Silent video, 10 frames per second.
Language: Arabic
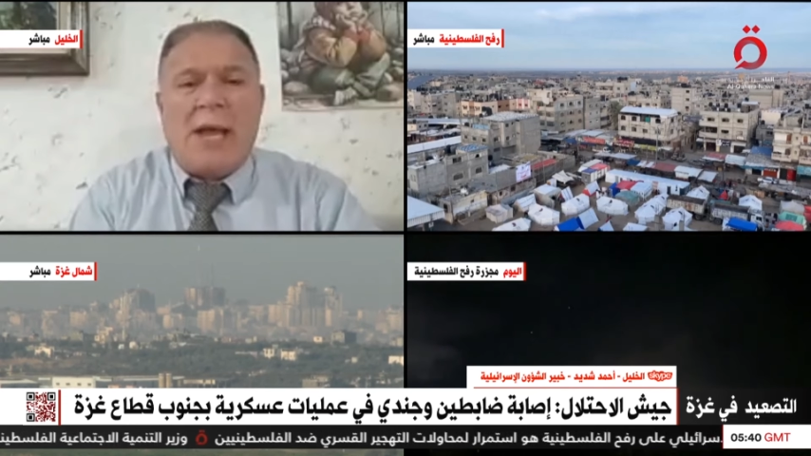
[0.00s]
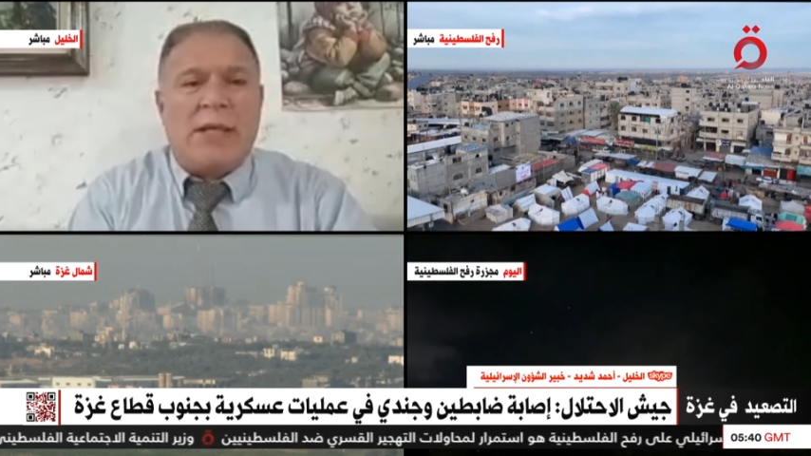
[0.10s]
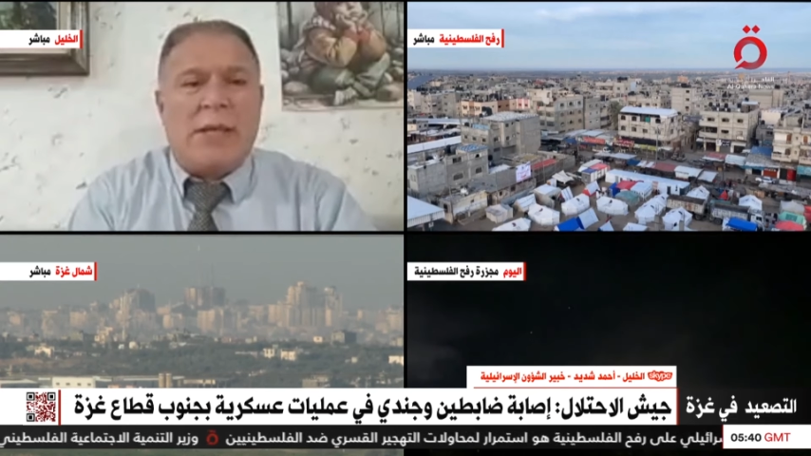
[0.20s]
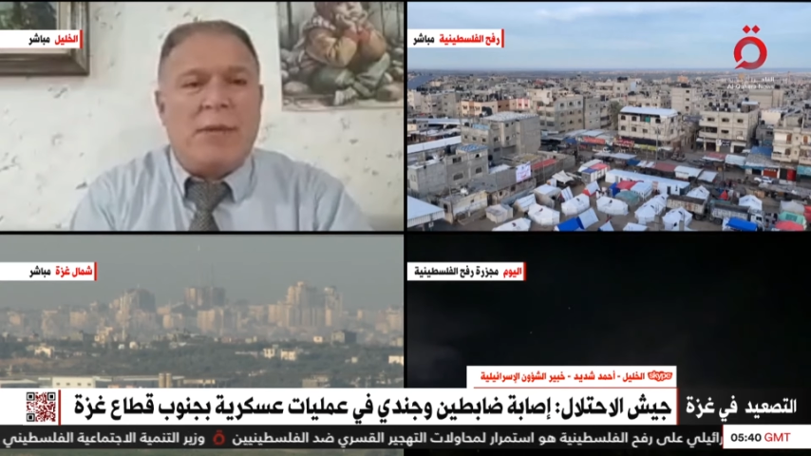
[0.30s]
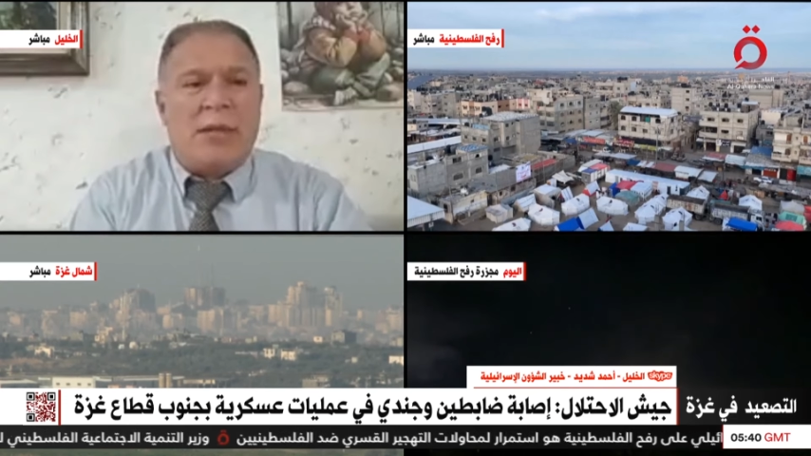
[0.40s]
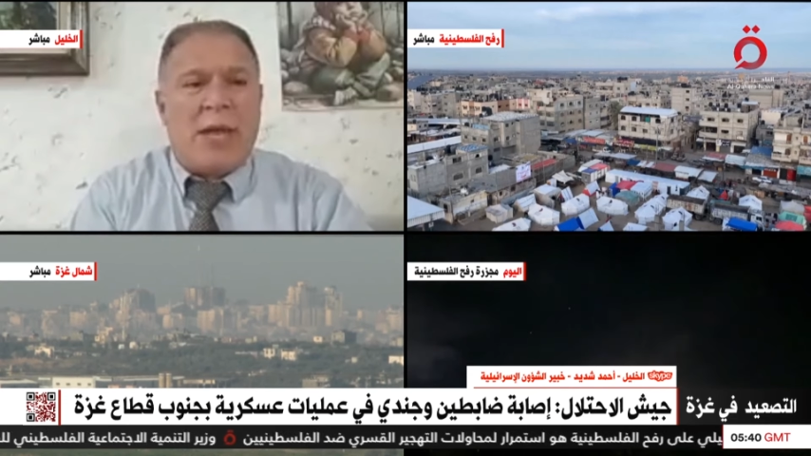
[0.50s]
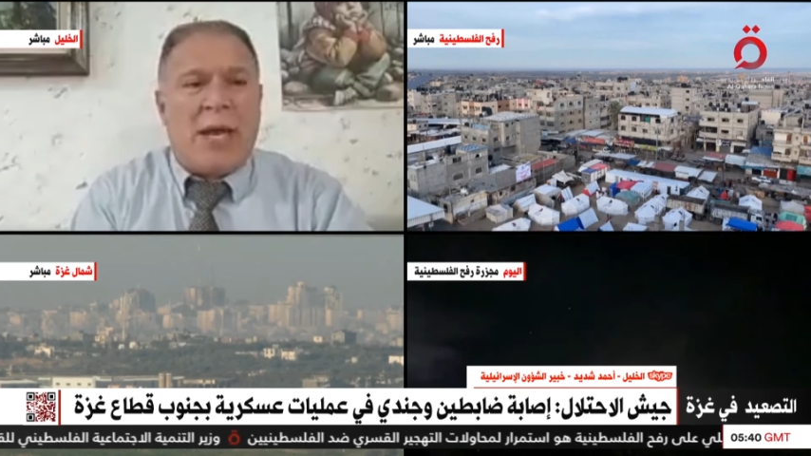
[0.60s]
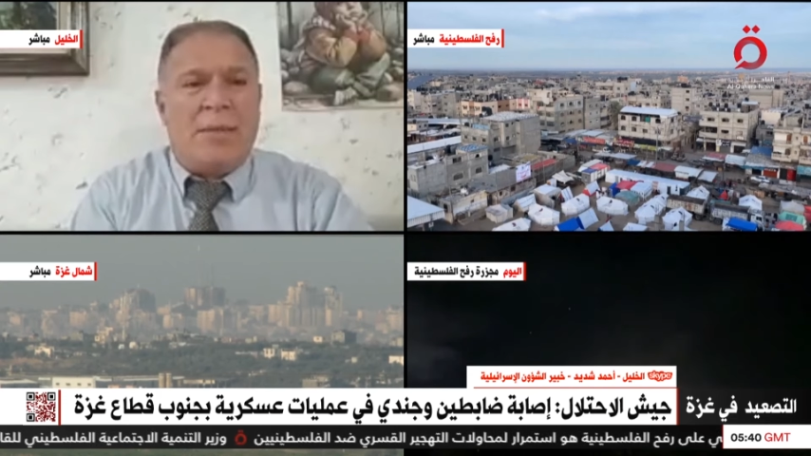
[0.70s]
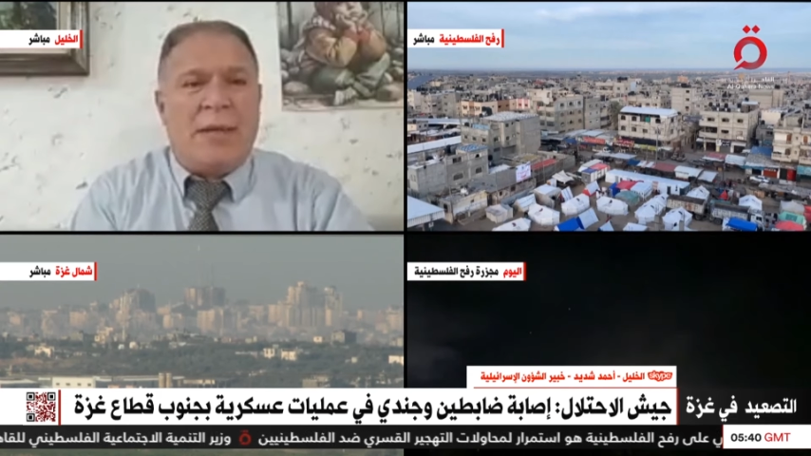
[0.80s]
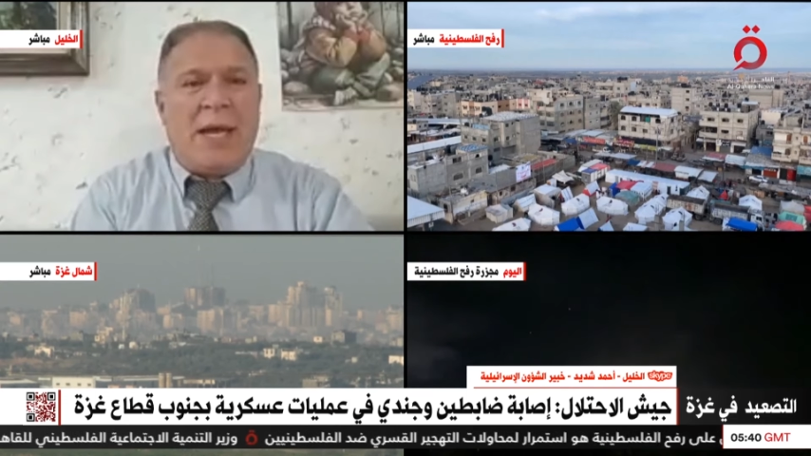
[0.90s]
عدم
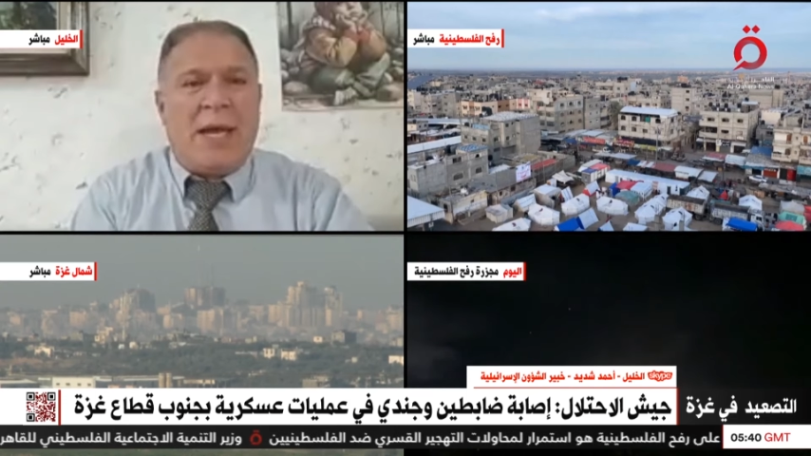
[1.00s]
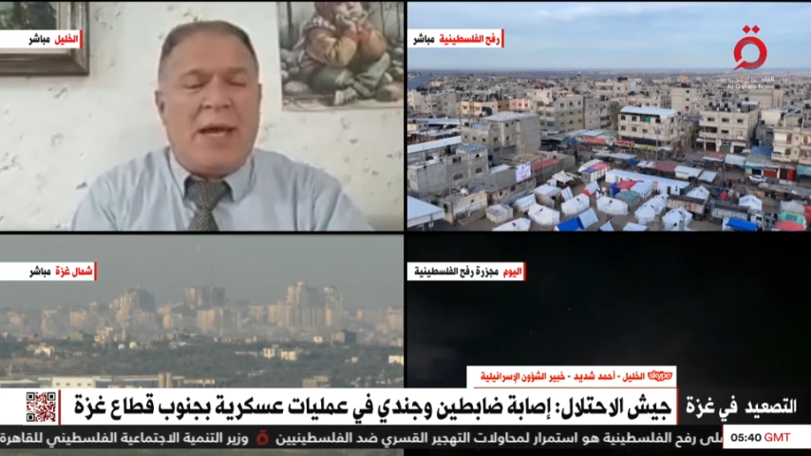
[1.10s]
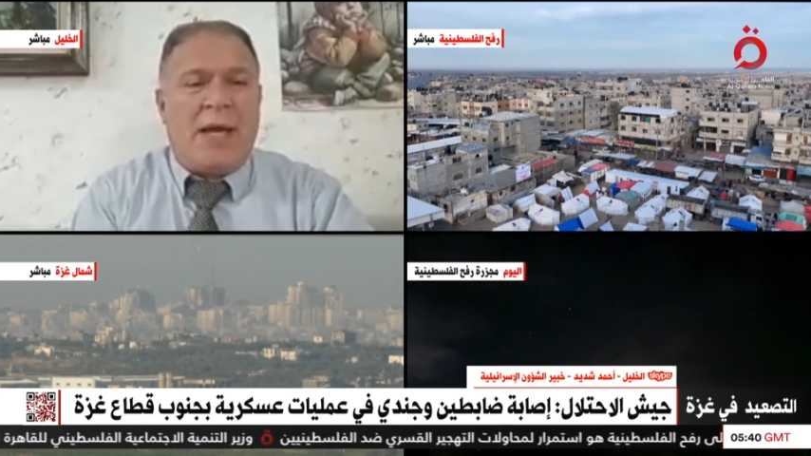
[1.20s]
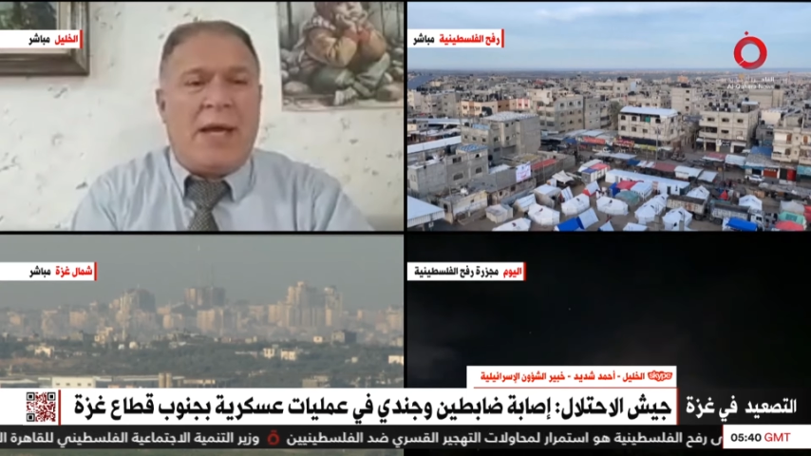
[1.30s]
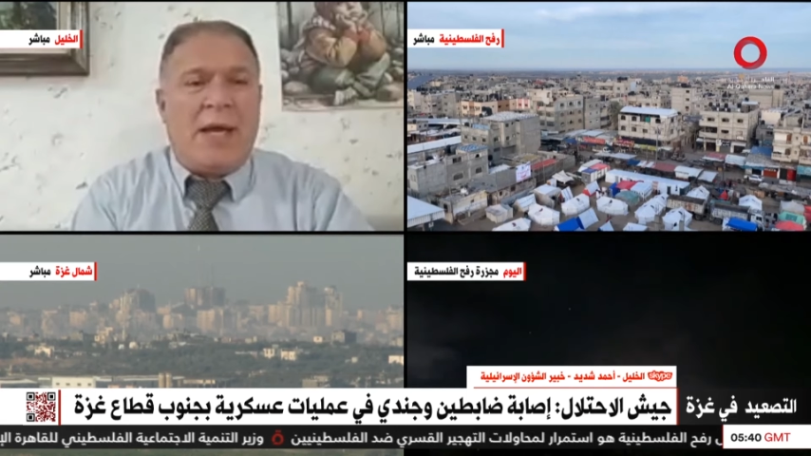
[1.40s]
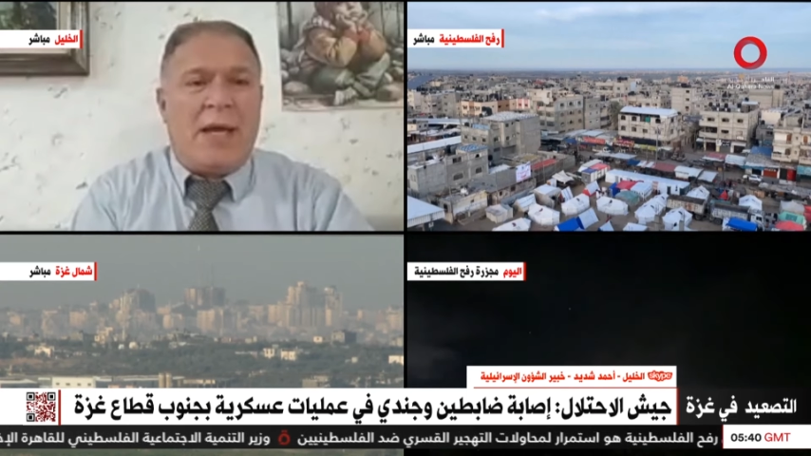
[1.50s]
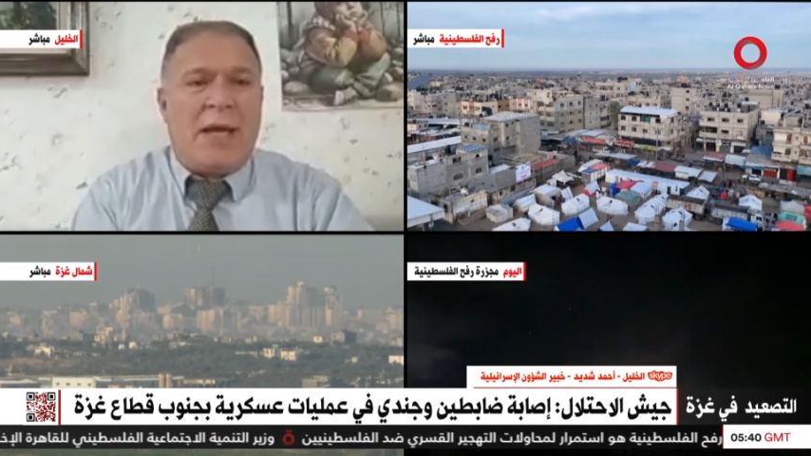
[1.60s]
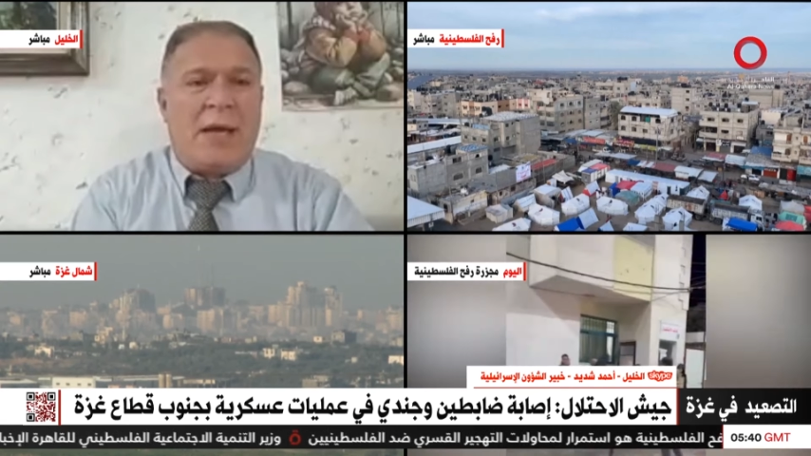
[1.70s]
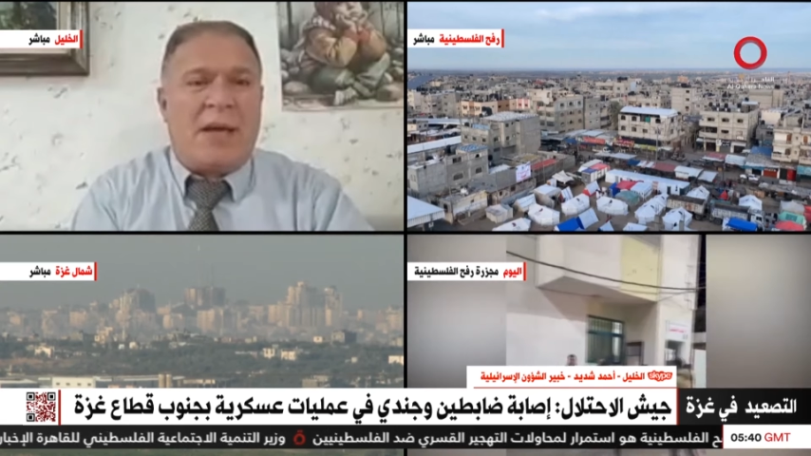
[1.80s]
الذهاب الى آه، آه،